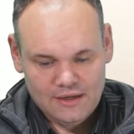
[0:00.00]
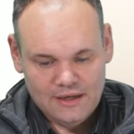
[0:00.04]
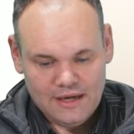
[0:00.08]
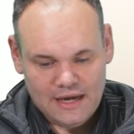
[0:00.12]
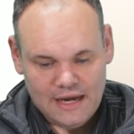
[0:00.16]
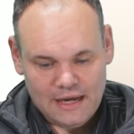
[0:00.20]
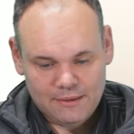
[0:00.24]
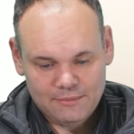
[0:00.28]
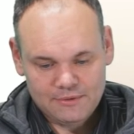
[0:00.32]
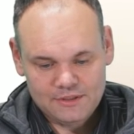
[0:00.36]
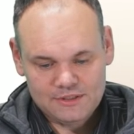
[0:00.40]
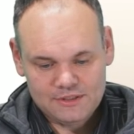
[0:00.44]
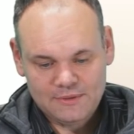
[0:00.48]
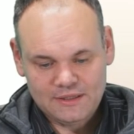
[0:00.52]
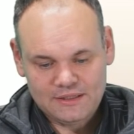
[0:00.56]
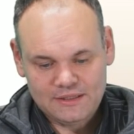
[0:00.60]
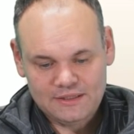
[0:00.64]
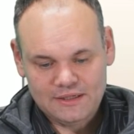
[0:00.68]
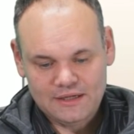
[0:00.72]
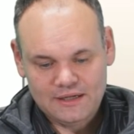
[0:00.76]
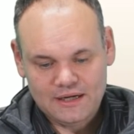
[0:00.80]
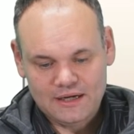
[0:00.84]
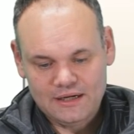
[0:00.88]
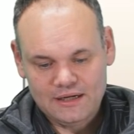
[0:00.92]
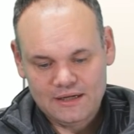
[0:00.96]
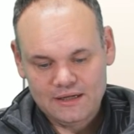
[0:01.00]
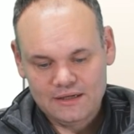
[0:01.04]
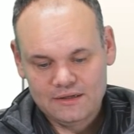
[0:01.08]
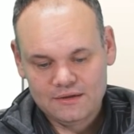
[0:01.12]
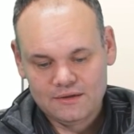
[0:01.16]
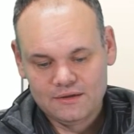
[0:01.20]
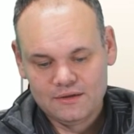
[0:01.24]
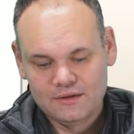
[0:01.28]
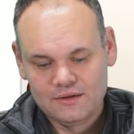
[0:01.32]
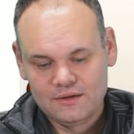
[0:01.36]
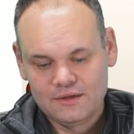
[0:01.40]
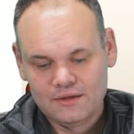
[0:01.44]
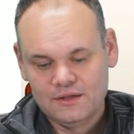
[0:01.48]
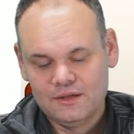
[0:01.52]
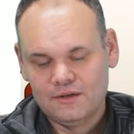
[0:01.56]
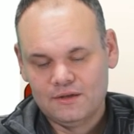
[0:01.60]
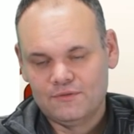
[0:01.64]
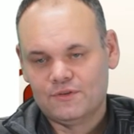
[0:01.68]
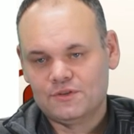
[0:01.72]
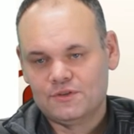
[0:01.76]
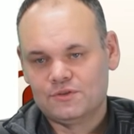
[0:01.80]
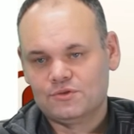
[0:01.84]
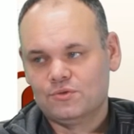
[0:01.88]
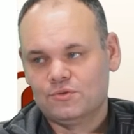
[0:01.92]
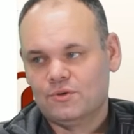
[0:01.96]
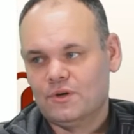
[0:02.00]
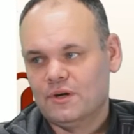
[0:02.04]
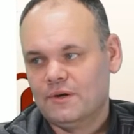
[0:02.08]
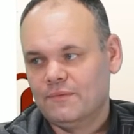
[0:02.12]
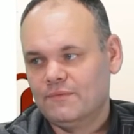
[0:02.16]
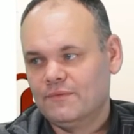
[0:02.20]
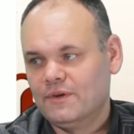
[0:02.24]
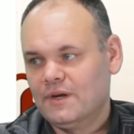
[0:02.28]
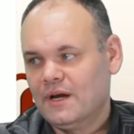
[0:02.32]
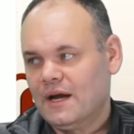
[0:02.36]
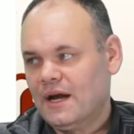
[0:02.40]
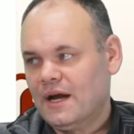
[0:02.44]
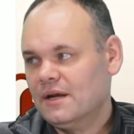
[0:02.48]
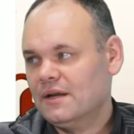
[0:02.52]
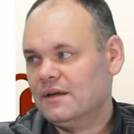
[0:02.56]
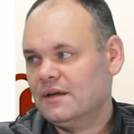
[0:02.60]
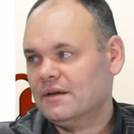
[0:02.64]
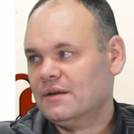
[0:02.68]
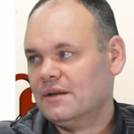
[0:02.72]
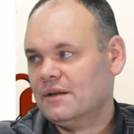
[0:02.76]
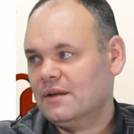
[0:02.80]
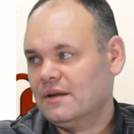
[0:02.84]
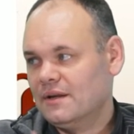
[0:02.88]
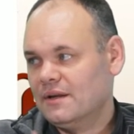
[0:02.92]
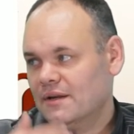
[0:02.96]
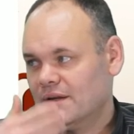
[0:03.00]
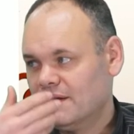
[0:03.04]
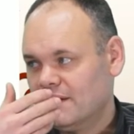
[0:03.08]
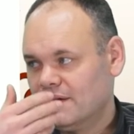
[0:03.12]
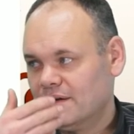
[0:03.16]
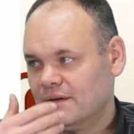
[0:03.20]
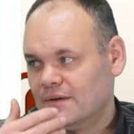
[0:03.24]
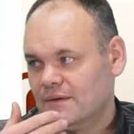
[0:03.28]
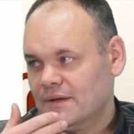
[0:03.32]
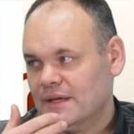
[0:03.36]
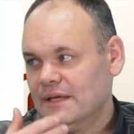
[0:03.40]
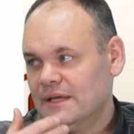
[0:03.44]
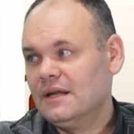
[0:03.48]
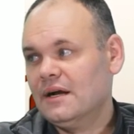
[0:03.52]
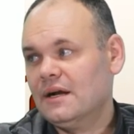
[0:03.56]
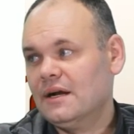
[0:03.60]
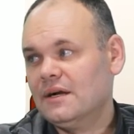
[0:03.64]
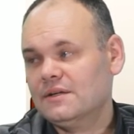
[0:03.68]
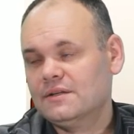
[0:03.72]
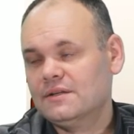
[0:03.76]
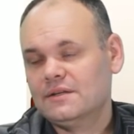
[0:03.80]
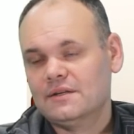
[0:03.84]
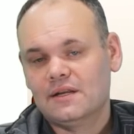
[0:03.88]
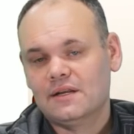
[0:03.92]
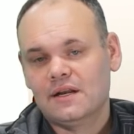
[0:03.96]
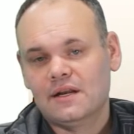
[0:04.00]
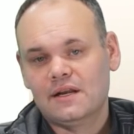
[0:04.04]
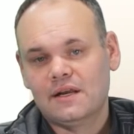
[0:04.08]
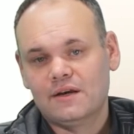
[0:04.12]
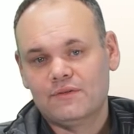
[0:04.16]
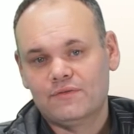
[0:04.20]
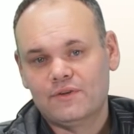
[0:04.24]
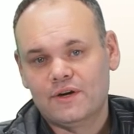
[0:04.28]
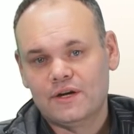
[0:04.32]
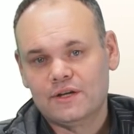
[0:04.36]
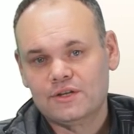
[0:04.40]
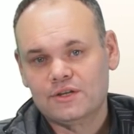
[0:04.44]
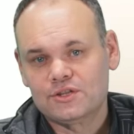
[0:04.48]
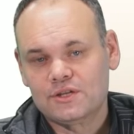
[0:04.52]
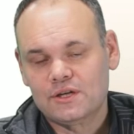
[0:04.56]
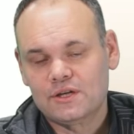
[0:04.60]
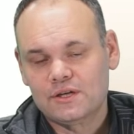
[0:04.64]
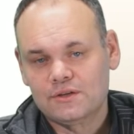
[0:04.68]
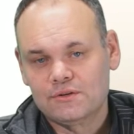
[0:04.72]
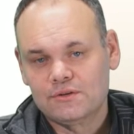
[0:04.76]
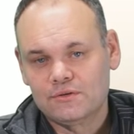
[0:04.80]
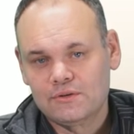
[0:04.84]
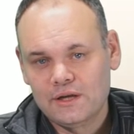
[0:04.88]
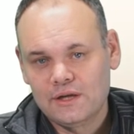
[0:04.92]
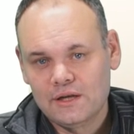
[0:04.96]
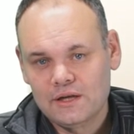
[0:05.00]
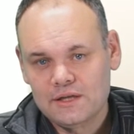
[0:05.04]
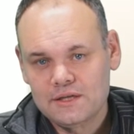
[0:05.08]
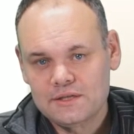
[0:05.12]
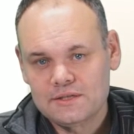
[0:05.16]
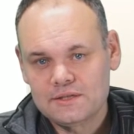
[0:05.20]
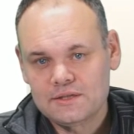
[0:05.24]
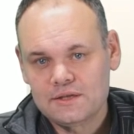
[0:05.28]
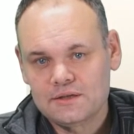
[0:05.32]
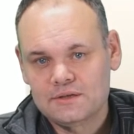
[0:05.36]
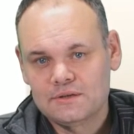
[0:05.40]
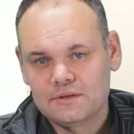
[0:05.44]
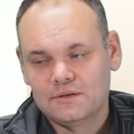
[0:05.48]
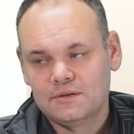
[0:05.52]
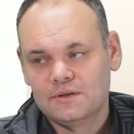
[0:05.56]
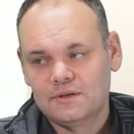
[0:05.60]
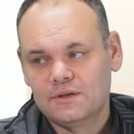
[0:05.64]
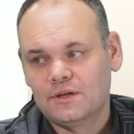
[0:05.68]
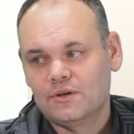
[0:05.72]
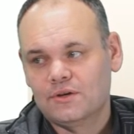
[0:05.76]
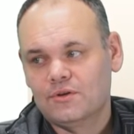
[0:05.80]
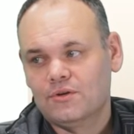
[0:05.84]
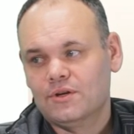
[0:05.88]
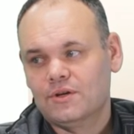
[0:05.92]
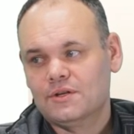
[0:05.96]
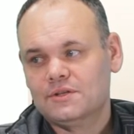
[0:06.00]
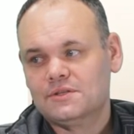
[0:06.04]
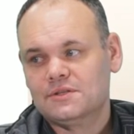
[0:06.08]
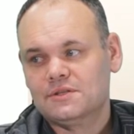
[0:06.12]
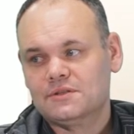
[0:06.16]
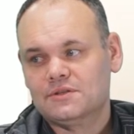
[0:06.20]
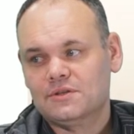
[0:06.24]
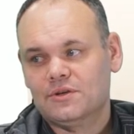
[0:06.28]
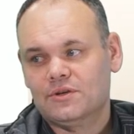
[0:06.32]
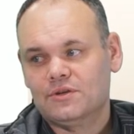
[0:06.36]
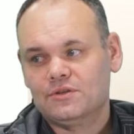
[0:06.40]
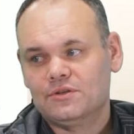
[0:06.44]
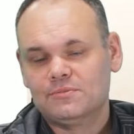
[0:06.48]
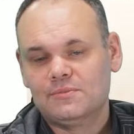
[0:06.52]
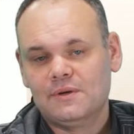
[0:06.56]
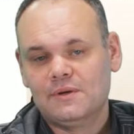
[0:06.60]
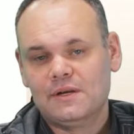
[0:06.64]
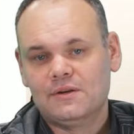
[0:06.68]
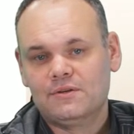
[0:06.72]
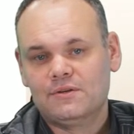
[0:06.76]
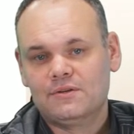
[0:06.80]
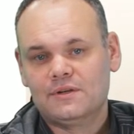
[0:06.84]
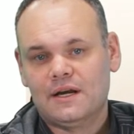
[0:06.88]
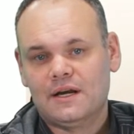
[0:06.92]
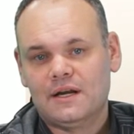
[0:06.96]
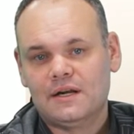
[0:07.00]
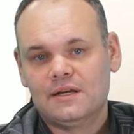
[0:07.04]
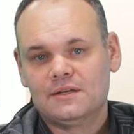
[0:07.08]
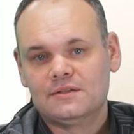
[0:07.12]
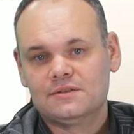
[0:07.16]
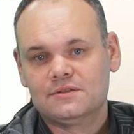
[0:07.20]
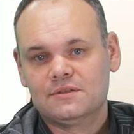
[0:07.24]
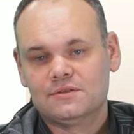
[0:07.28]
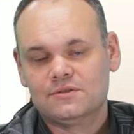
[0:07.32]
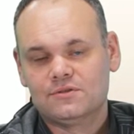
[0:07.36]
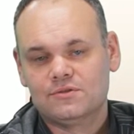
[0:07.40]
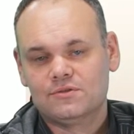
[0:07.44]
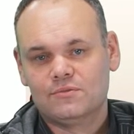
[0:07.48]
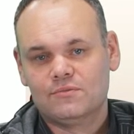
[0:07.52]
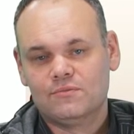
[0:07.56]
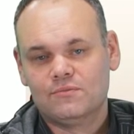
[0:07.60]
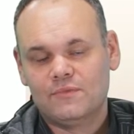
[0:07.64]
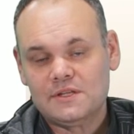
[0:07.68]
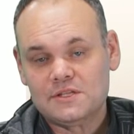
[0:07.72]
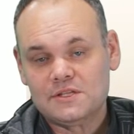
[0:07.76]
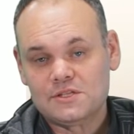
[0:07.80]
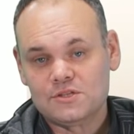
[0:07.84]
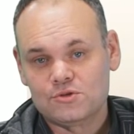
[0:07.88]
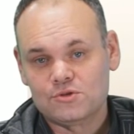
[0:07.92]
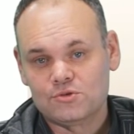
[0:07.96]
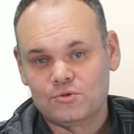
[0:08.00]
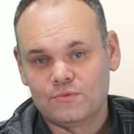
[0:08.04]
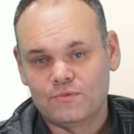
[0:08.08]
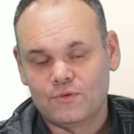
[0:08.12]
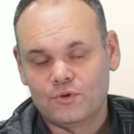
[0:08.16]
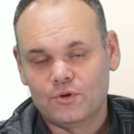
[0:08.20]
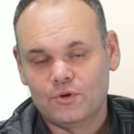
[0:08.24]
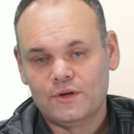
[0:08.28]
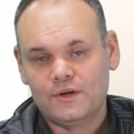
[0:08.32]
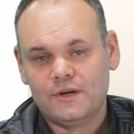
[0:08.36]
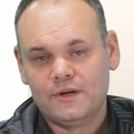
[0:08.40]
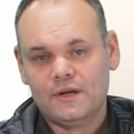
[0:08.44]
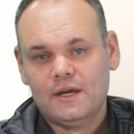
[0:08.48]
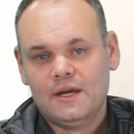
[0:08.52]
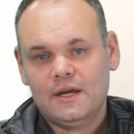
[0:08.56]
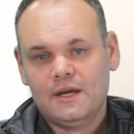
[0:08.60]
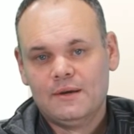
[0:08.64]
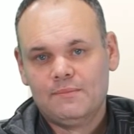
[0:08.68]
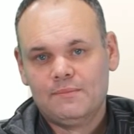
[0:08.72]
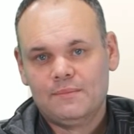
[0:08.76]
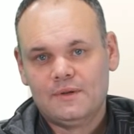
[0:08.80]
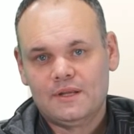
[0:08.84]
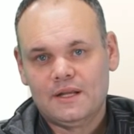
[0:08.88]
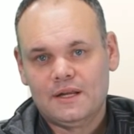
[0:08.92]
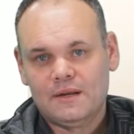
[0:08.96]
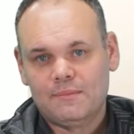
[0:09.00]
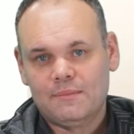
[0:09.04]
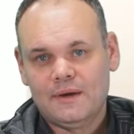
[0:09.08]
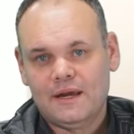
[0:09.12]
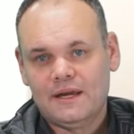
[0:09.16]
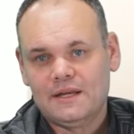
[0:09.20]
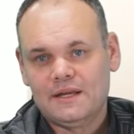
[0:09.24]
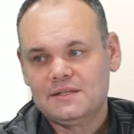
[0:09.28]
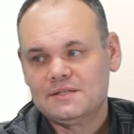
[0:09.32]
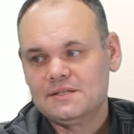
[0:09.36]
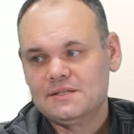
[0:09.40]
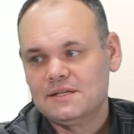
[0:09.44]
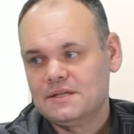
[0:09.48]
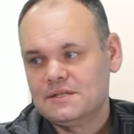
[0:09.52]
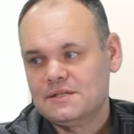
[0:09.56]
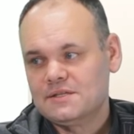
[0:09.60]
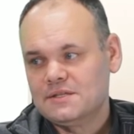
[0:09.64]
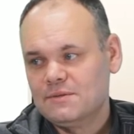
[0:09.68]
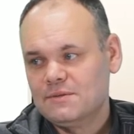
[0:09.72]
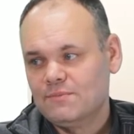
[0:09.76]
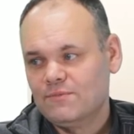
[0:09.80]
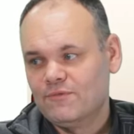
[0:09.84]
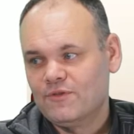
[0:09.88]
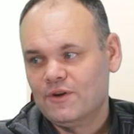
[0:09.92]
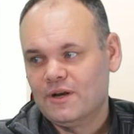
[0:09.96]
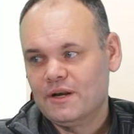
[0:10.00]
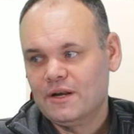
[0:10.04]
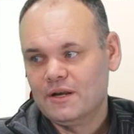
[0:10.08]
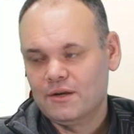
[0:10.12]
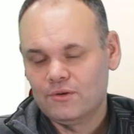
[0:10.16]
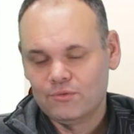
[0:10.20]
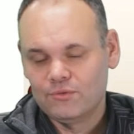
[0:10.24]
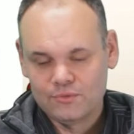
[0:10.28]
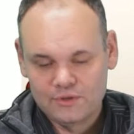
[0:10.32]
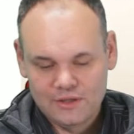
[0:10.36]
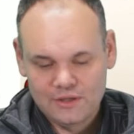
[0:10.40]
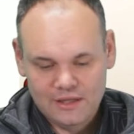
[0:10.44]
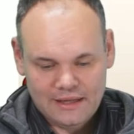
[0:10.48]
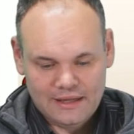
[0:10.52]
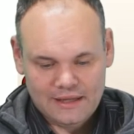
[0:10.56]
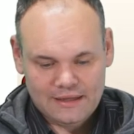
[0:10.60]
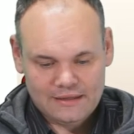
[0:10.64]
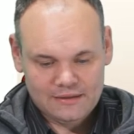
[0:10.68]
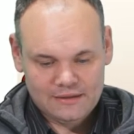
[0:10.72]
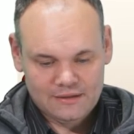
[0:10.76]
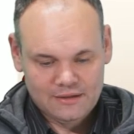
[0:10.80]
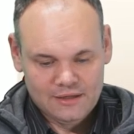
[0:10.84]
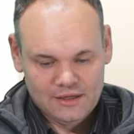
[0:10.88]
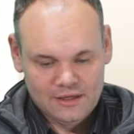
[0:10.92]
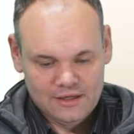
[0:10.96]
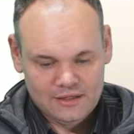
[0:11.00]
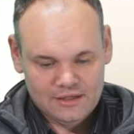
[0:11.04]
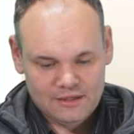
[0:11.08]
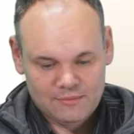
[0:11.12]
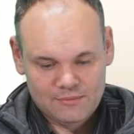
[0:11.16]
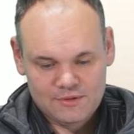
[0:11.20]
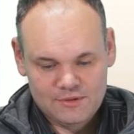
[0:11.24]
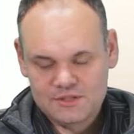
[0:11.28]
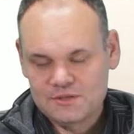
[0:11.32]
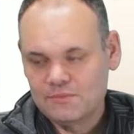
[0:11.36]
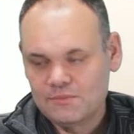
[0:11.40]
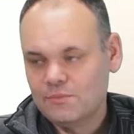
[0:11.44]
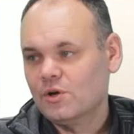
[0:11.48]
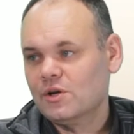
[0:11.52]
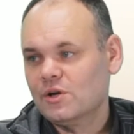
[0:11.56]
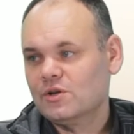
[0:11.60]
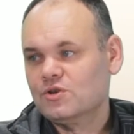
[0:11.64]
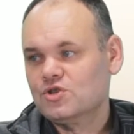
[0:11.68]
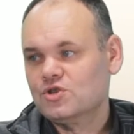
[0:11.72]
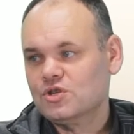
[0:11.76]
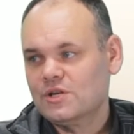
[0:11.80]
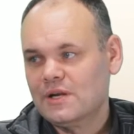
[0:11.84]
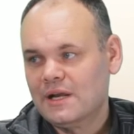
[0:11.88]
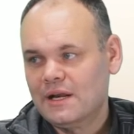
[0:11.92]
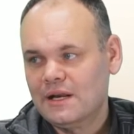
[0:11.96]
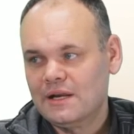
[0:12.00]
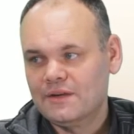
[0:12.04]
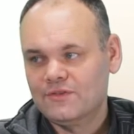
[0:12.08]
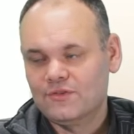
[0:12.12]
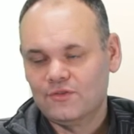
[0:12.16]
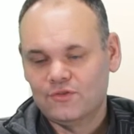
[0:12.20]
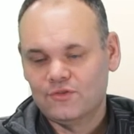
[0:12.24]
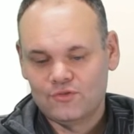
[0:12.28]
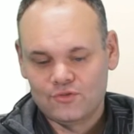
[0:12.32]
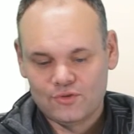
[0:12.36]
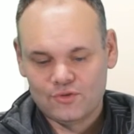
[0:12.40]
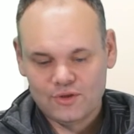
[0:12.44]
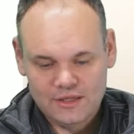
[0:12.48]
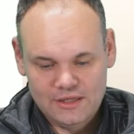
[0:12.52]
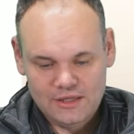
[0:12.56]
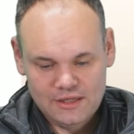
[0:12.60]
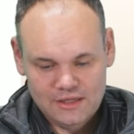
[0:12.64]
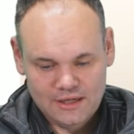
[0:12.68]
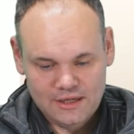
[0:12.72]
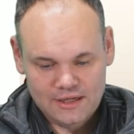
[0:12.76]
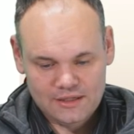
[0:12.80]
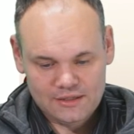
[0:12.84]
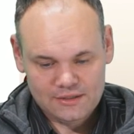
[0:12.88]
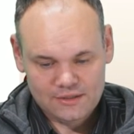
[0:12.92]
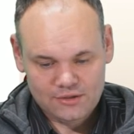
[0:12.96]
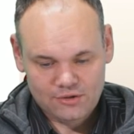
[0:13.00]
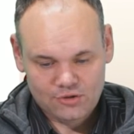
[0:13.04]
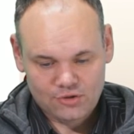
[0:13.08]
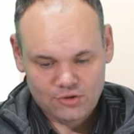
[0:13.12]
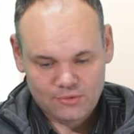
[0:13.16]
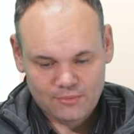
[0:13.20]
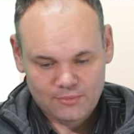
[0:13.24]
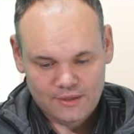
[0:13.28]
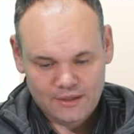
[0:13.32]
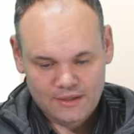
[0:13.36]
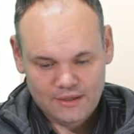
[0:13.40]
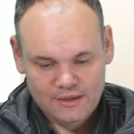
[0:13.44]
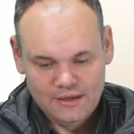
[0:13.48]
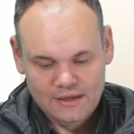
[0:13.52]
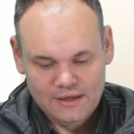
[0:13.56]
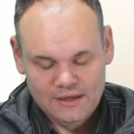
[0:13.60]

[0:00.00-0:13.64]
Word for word: Arbeitsmaterialien hier haben wir alle äh, Inhalte der Lehrveranstaltung gelistet. Hier können Sie also auswählen und alles, also wenn Sie so wollen, mit einem einzigen ZIP-File herunterladen, damit Sie möglichst schnell also zu den Inhalten kommen.